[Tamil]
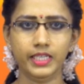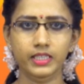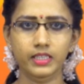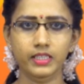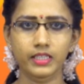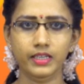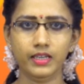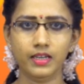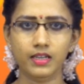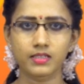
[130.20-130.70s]

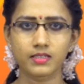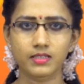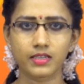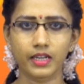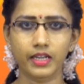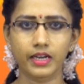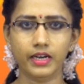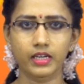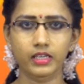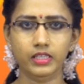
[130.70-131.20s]
இந்தியா
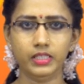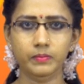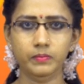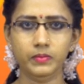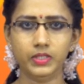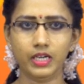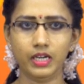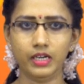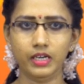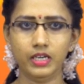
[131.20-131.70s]

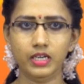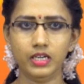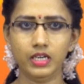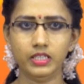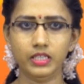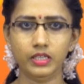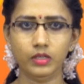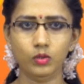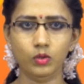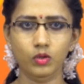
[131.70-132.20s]
ஸ்ரீரங்கம்
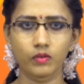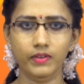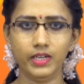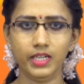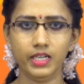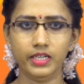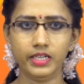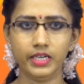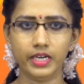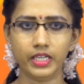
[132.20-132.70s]
ரங்கநாதர்
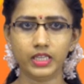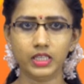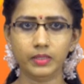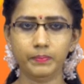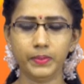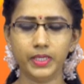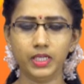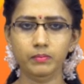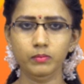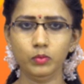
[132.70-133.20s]
கோவிலில்
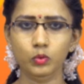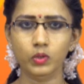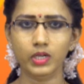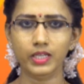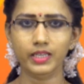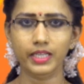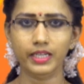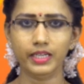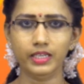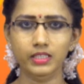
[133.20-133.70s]
நடத்தப்படும்
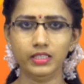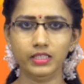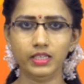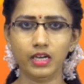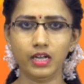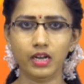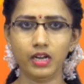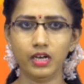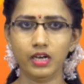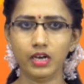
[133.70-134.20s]

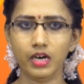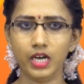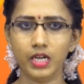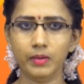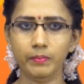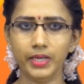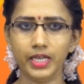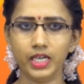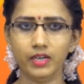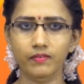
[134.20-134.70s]
குழந்தைகளுக்கான
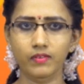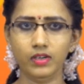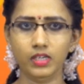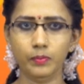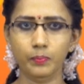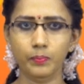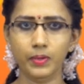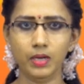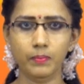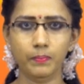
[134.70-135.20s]
ஆன்மீக
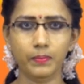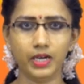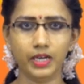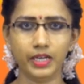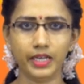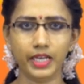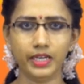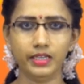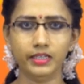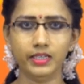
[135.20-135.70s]
வகுப்பில்
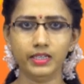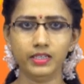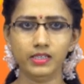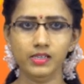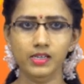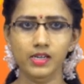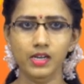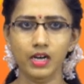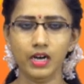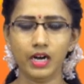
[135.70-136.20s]
பங்கேற்க
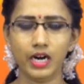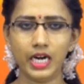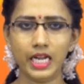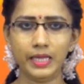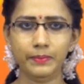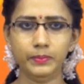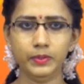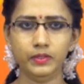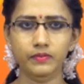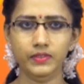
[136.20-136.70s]

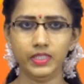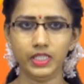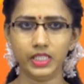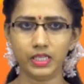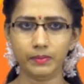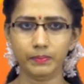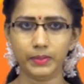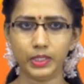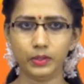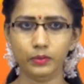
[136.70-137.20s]
அழைப்பு
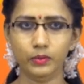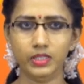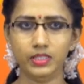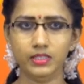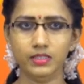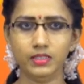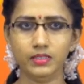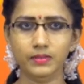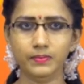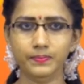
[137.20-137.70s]

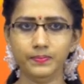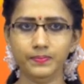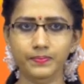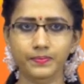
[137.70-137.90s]
விடுக்கப்பட்டுள்ளது